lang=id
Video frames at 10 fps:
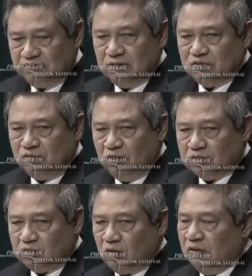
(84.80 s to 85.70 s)
itu.
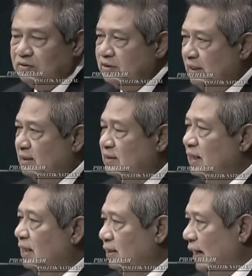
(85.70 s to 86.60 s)

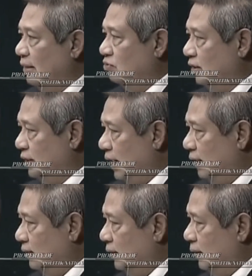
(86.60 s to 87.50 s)
Buah
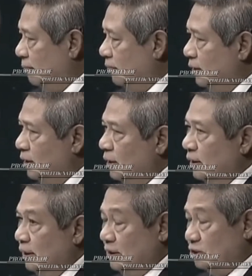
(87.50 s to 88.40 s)
tanganmu adalah
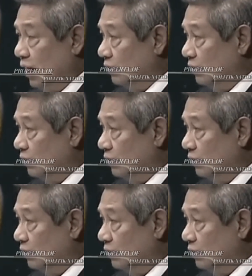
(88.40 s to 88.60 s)
pembangunan